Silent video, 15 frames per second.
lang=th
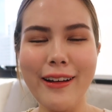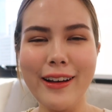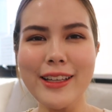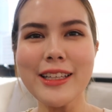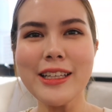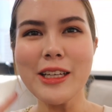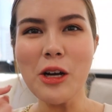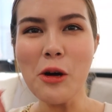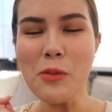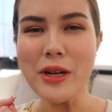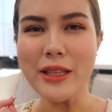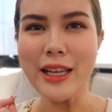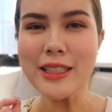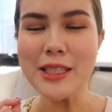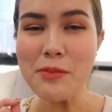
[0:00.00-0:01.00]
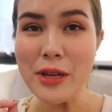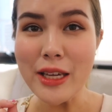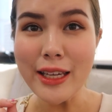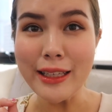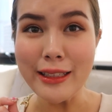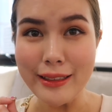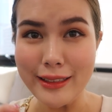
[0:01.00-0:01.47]
แล้วทีนี้ก็เหมือนน่าจะมี
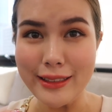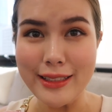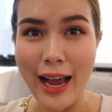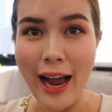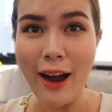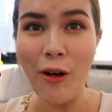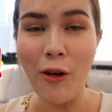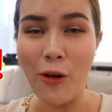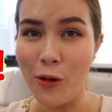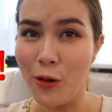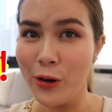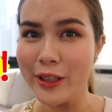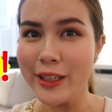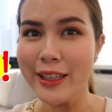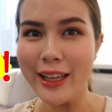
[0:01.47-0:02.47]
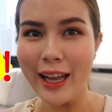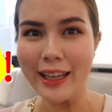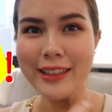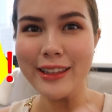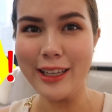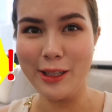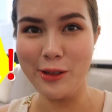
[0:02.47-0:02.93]
กลิ่นเดอะจักของคนที่นั่
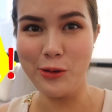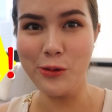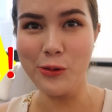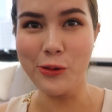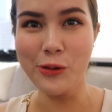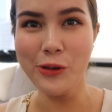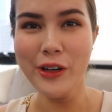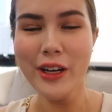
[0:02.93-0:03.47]
นติดอยู่